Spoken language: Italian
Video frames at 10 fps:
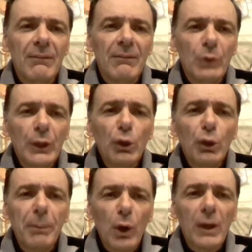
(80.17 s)
Vi ho
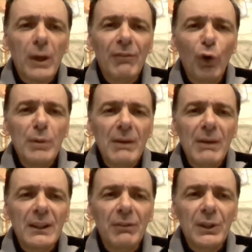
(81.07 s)
detto però che voi mi
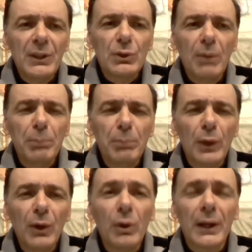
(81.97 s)
avete visto
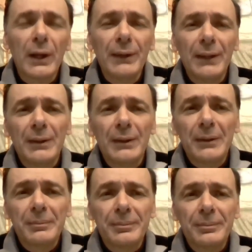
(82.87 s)
eppure non credete.